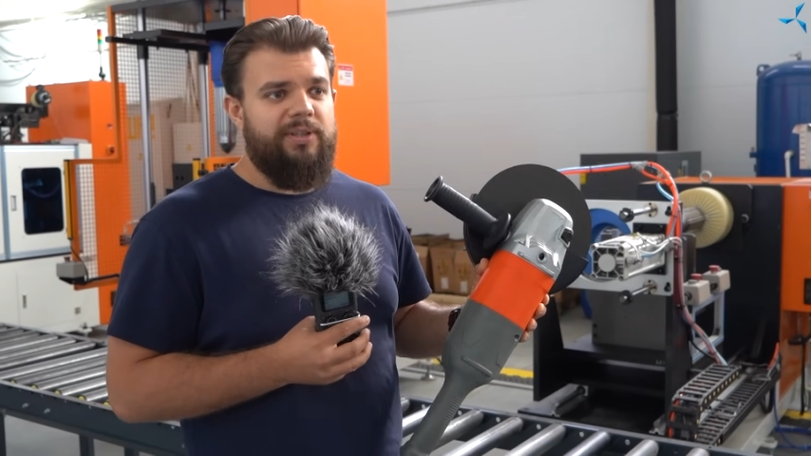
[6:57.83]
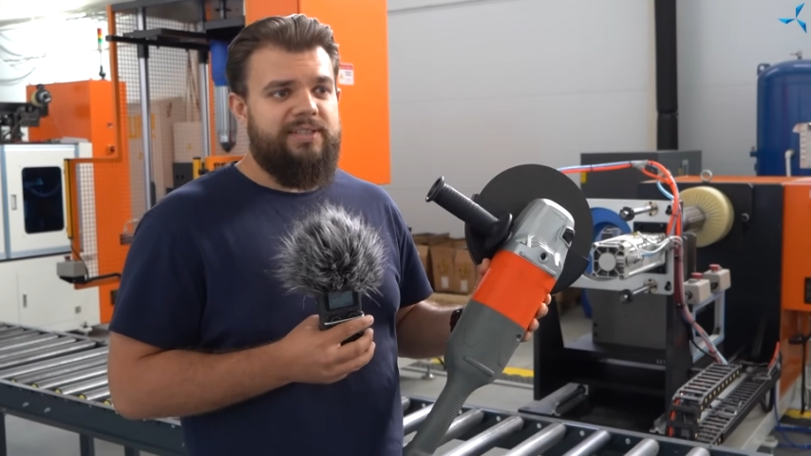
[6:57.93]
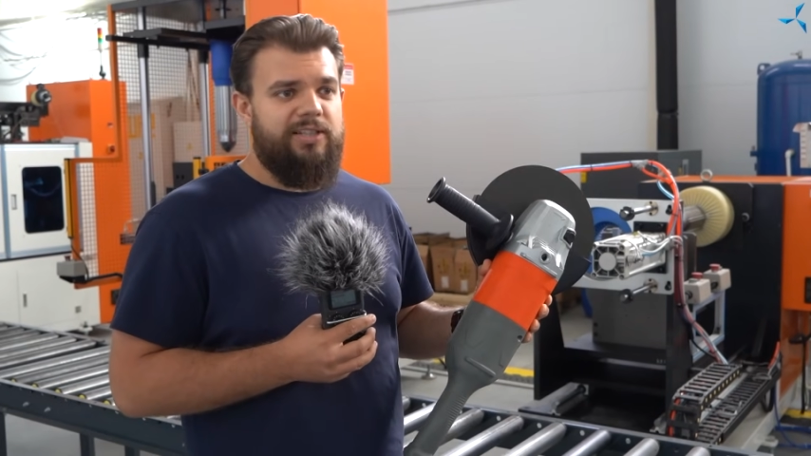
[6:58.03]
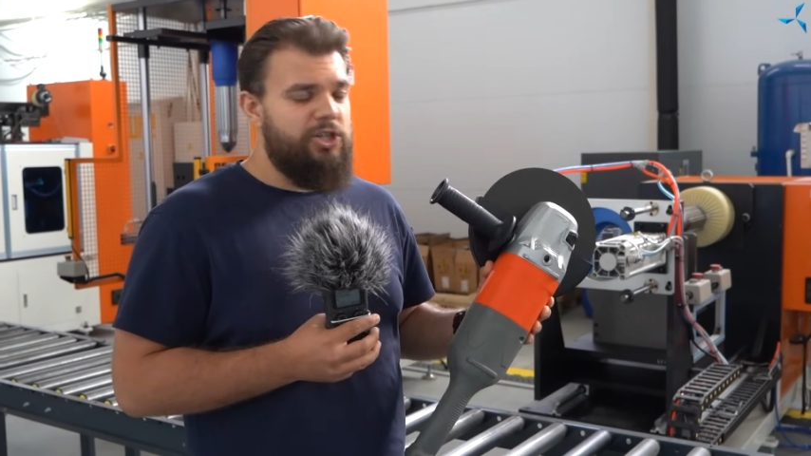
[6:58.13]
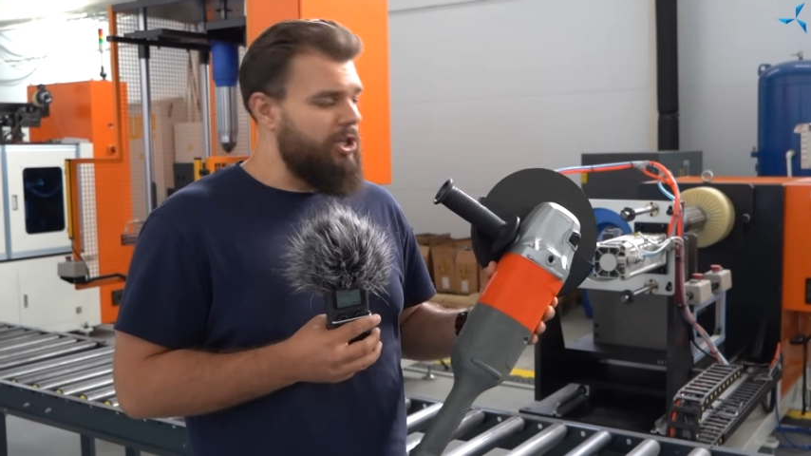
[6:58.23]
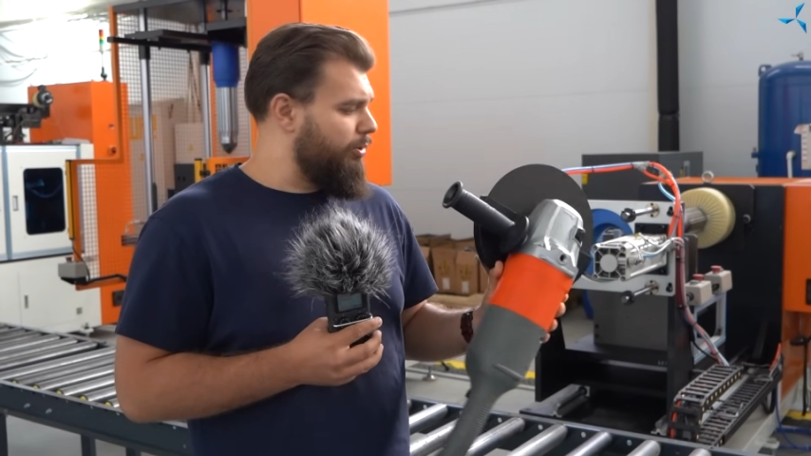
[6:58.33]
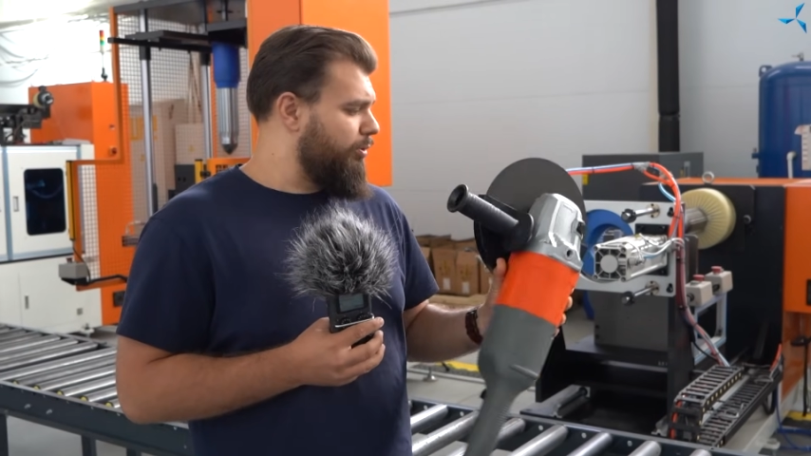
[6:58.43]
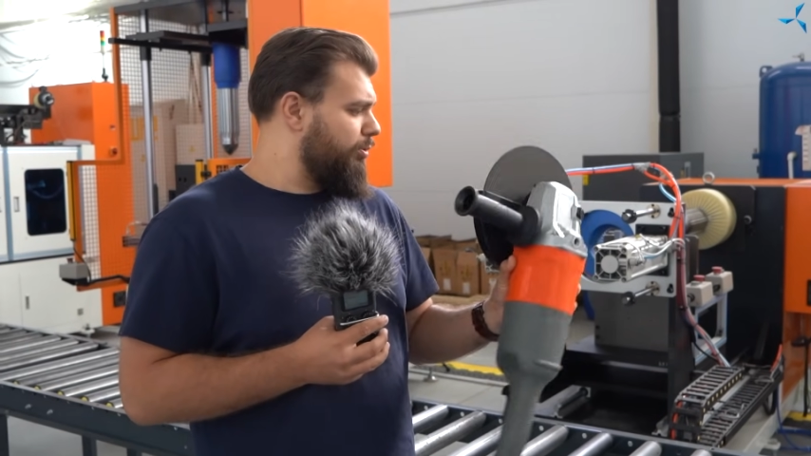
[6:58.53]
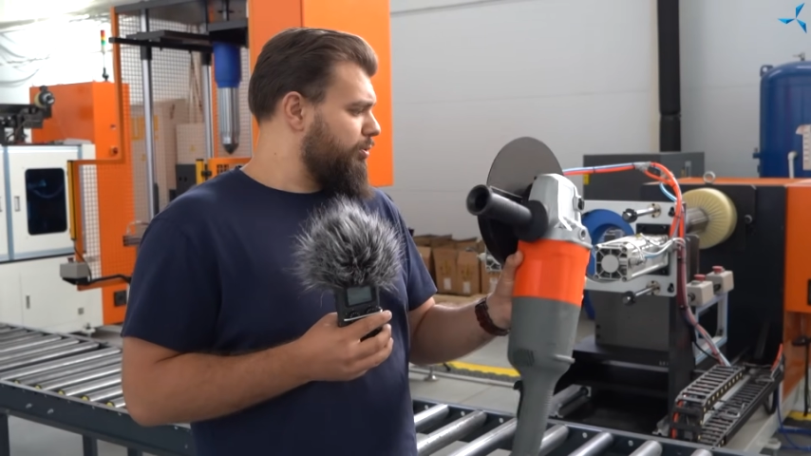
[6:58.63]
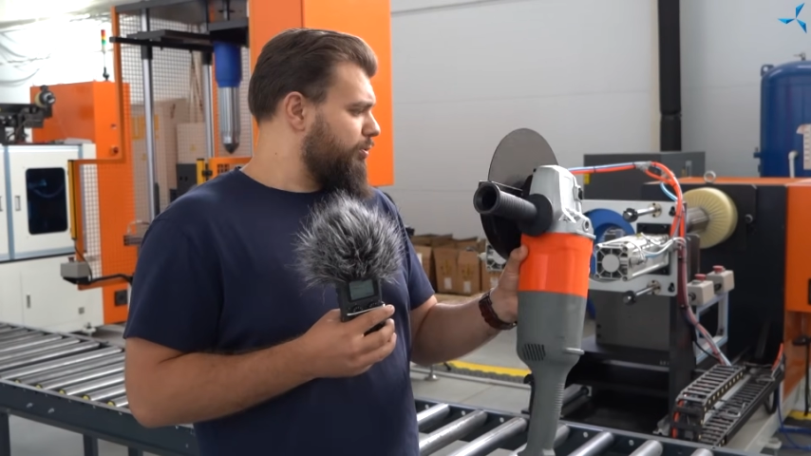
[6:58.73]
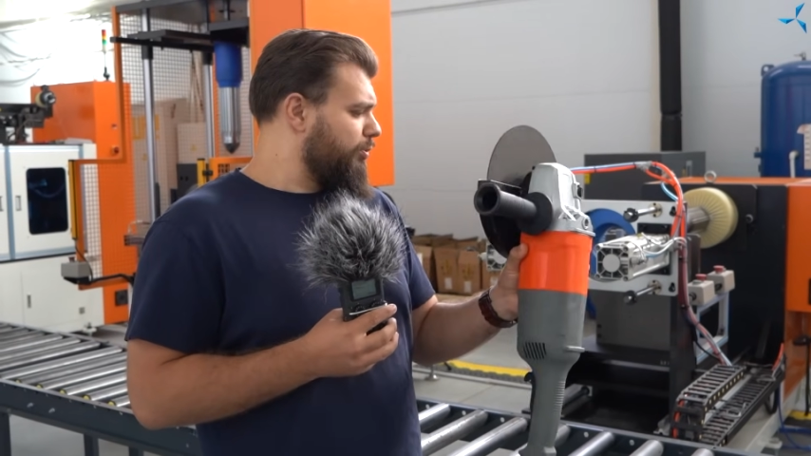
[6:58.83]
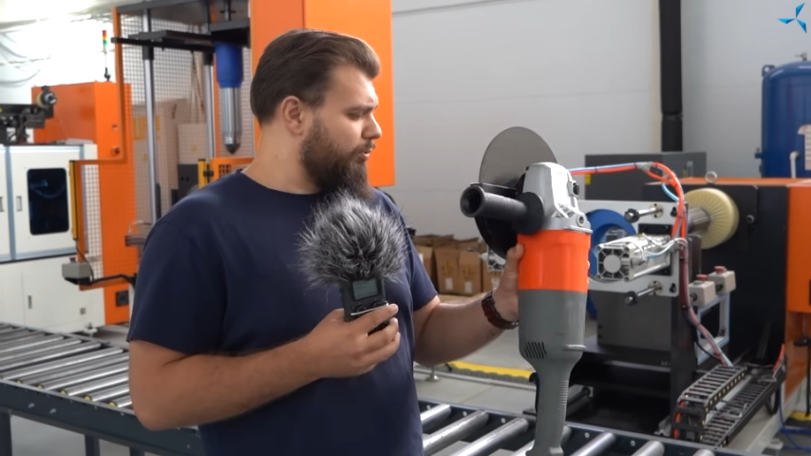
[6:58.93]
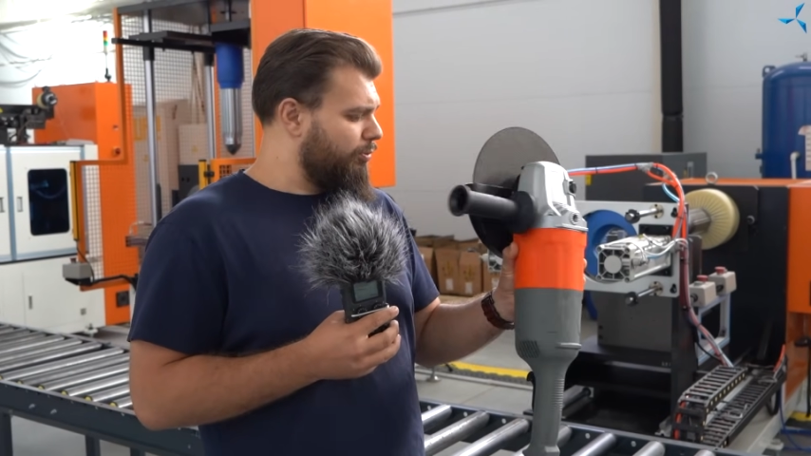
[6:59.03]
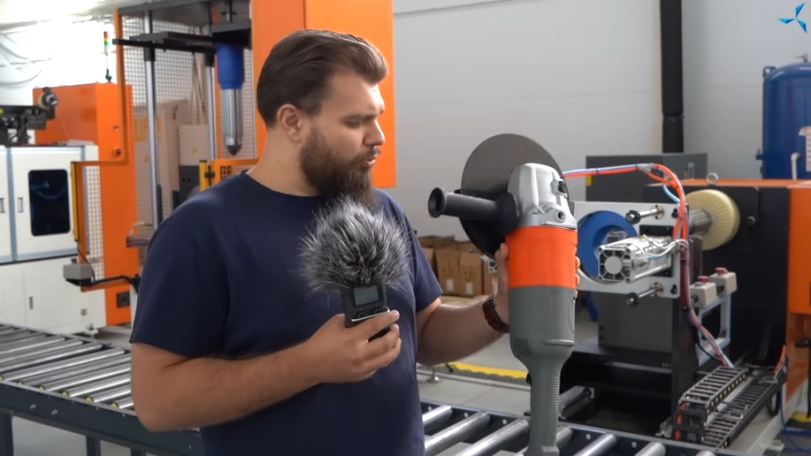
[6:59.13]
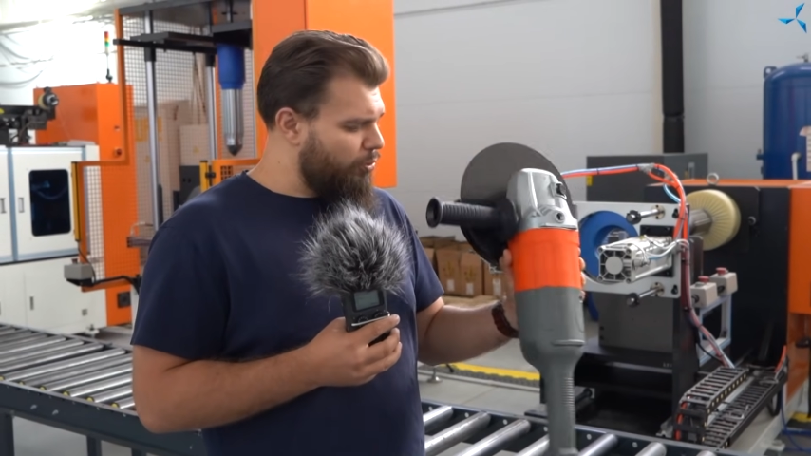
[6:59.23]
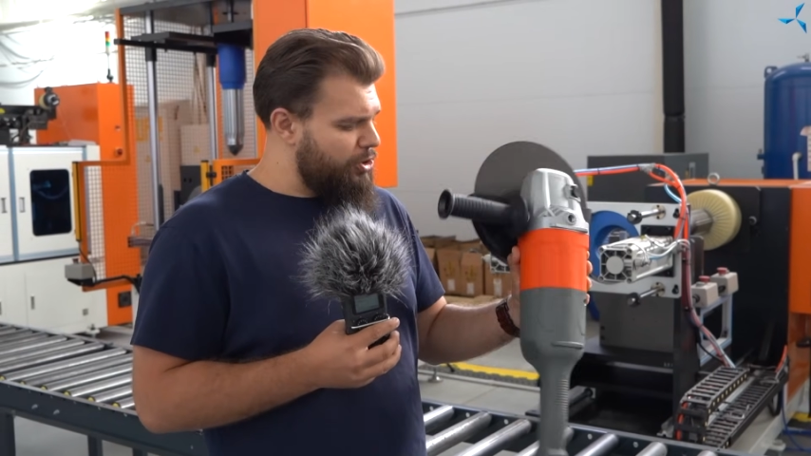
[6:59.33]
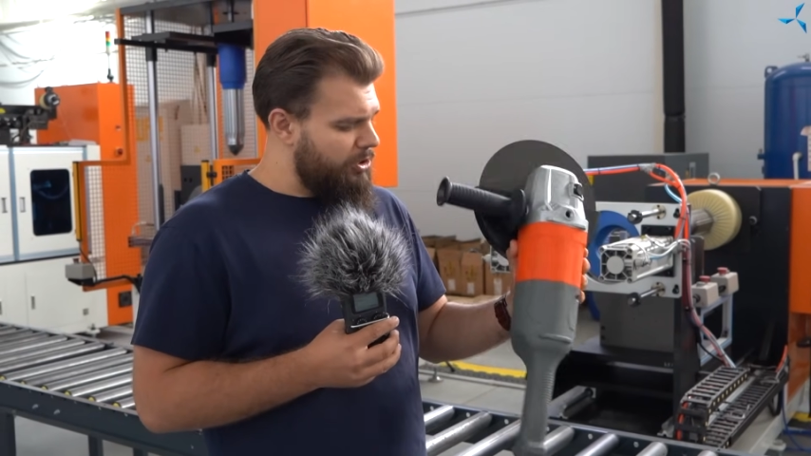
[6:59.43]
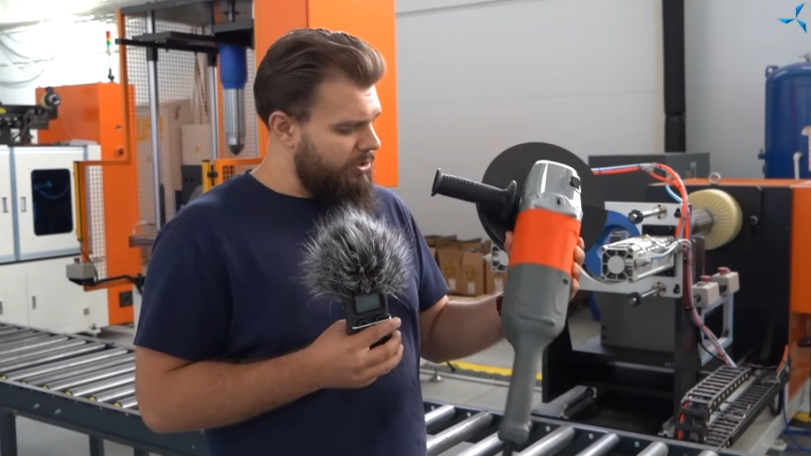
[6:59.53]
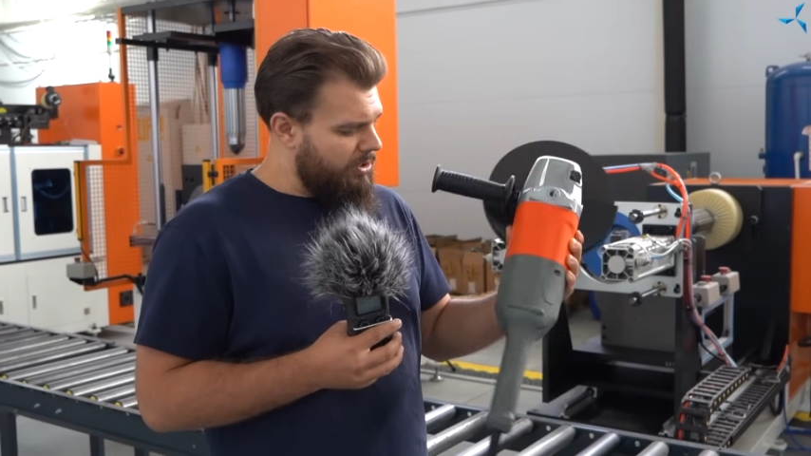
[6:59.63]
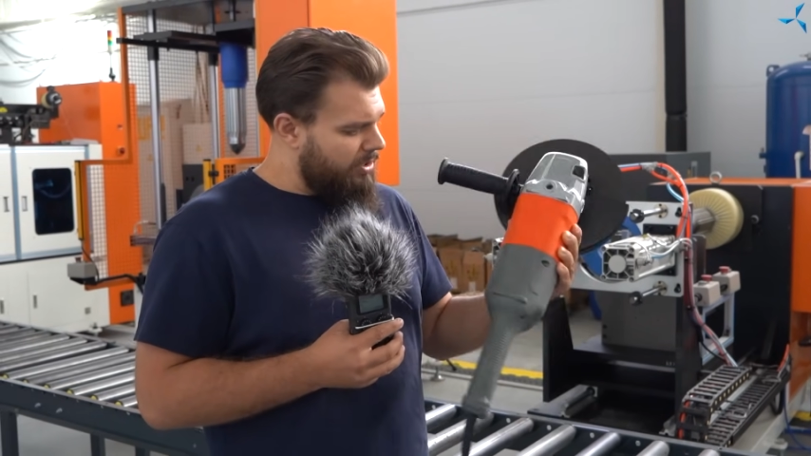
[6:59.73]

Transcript: назначению. То есть он очень